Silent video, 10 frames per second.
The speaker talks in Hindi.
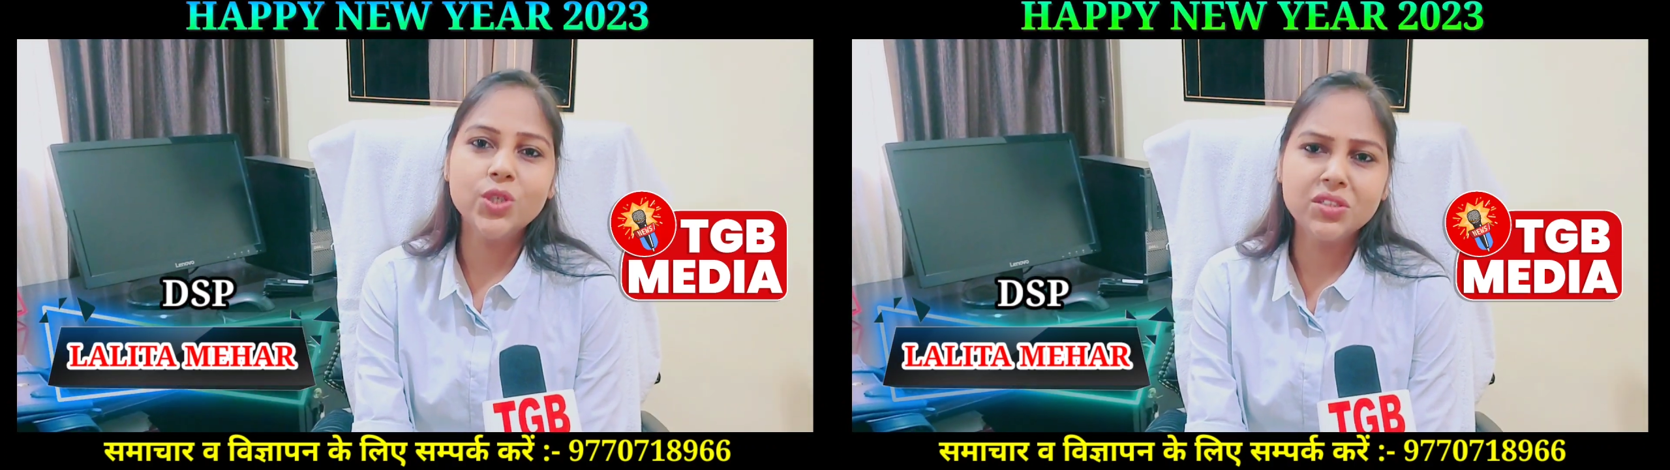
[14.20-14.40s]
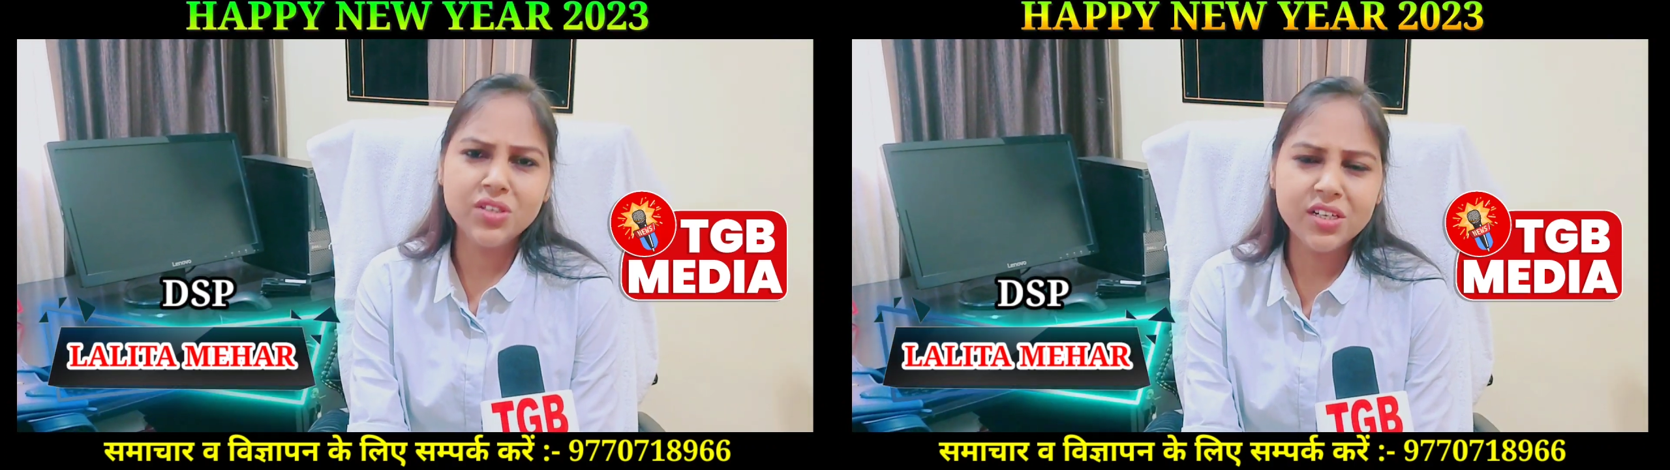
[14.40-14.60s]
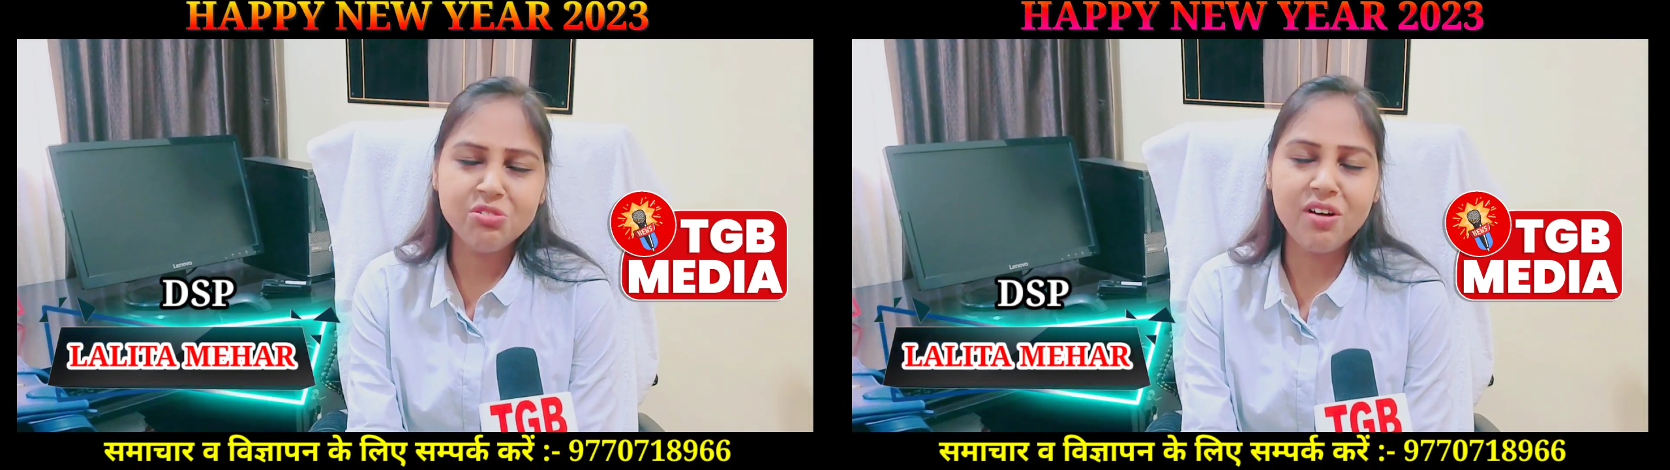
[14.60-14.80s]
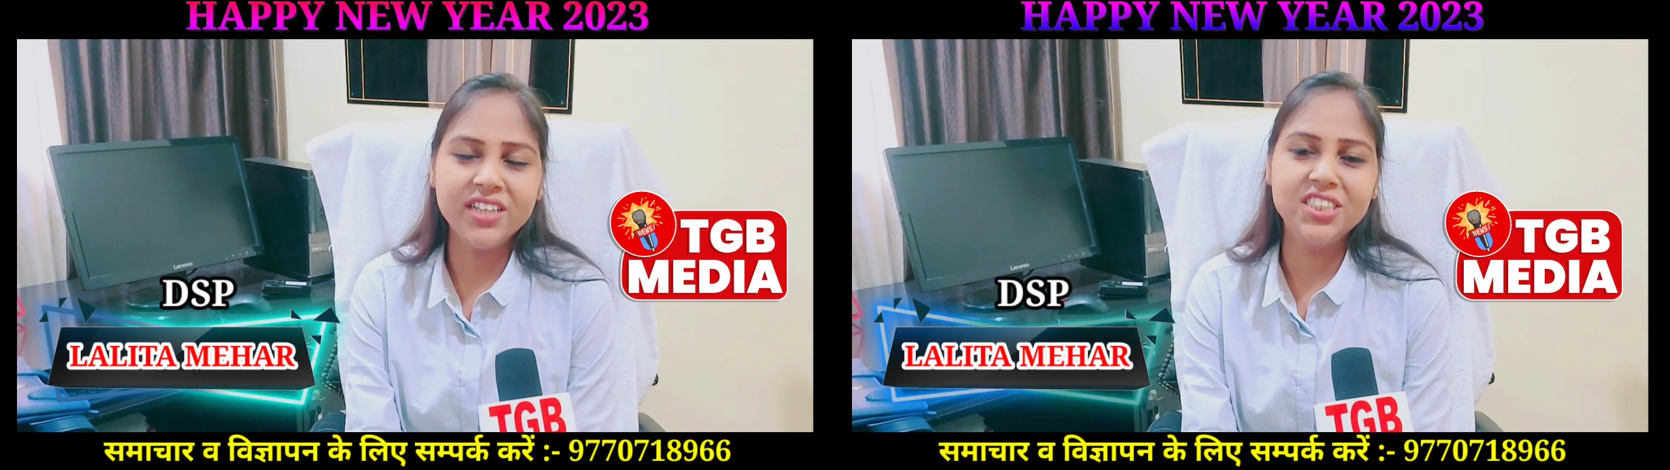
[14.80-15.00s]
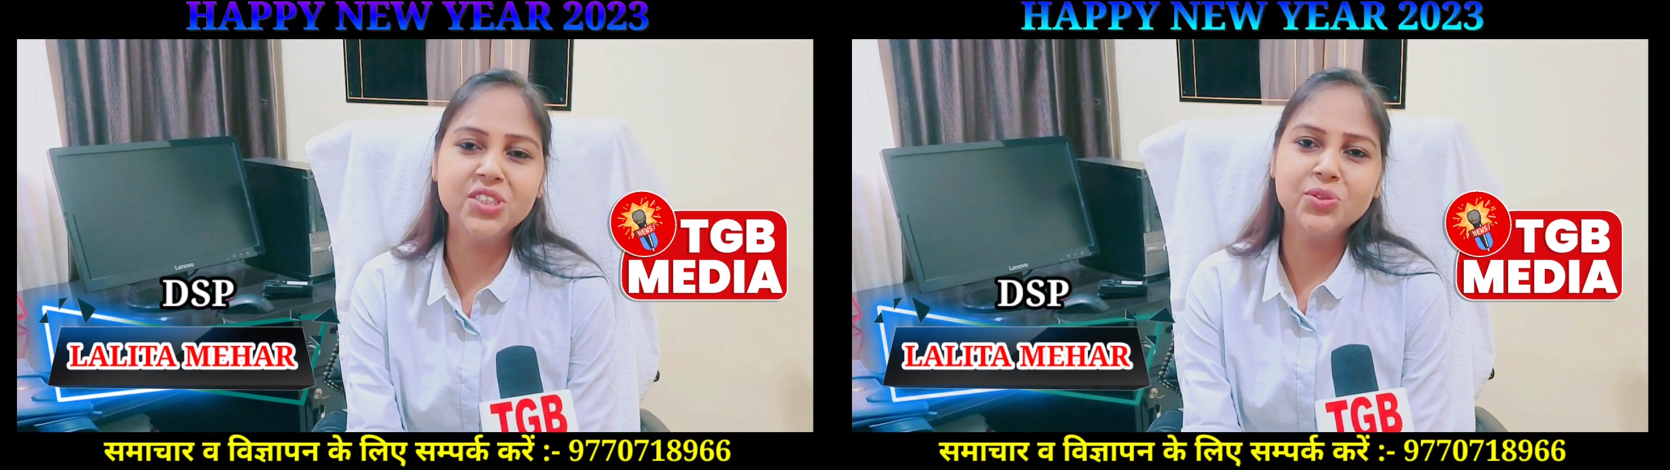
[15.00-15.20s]
जो अधूरी
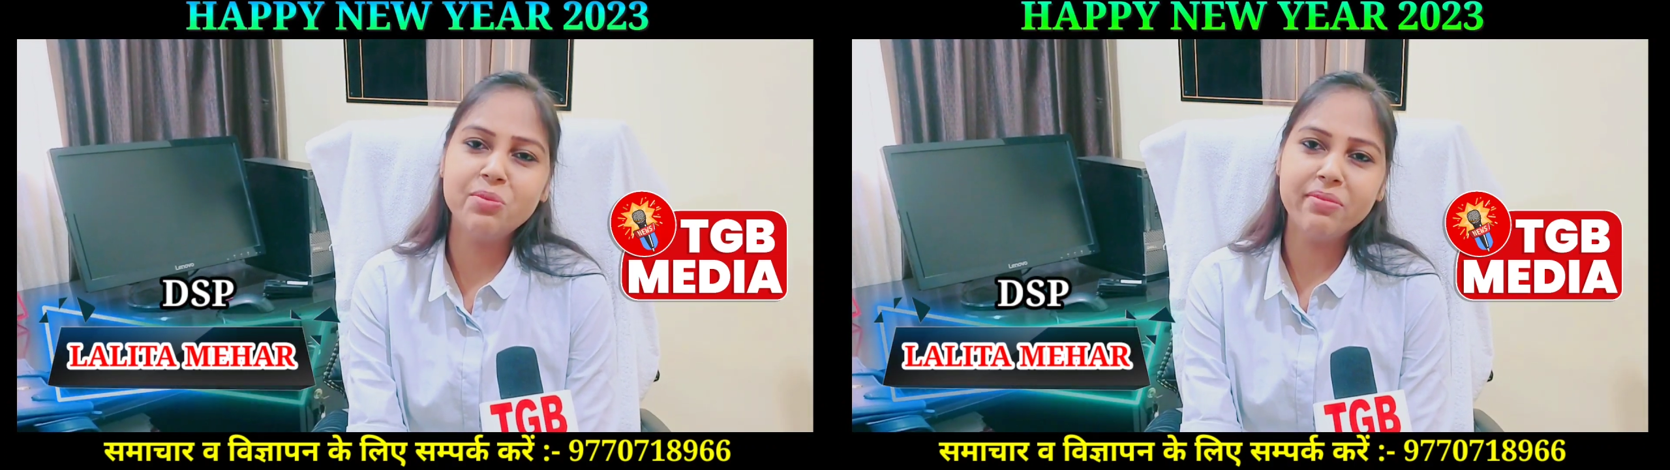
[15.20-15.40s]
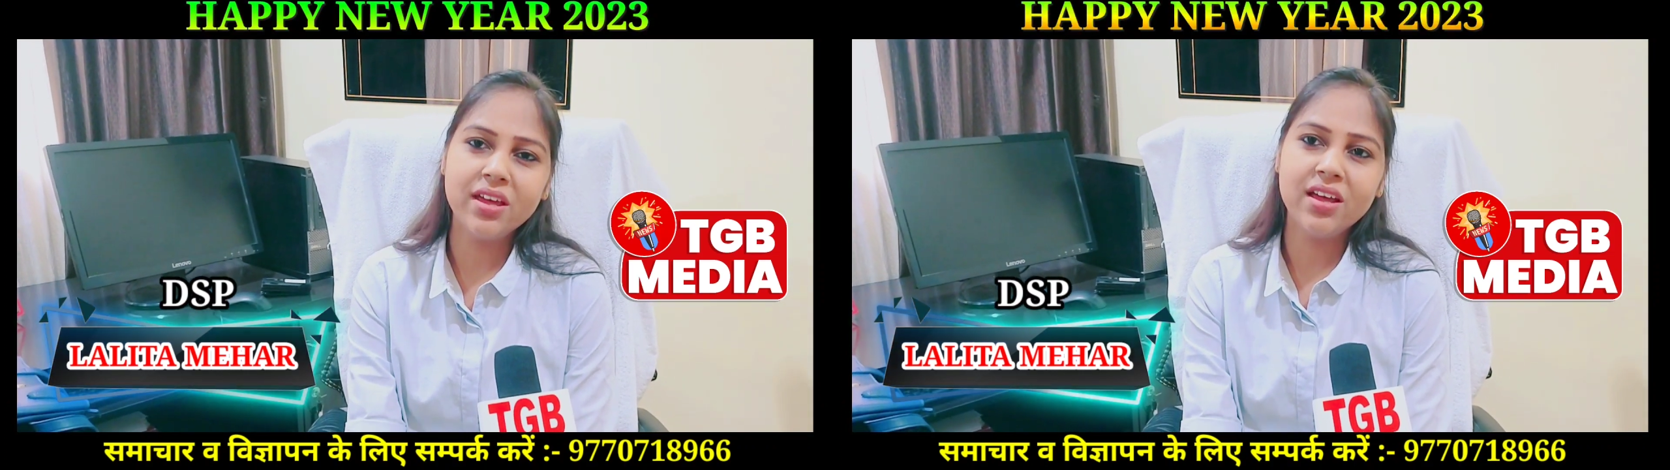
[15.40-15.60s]
ख्वाहिशें हों